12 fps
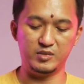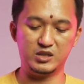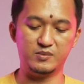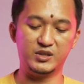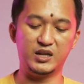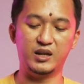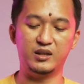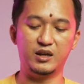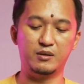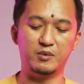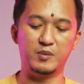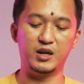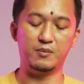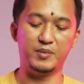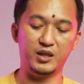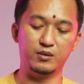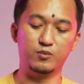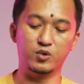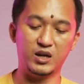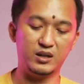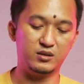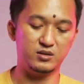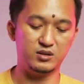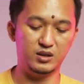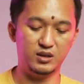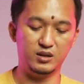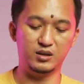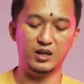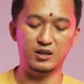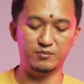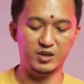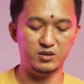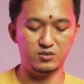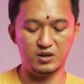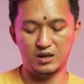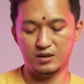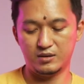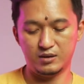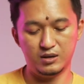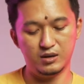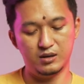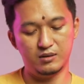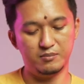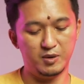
sementara dia memang yang paling murah terus di dalamnya juga uh,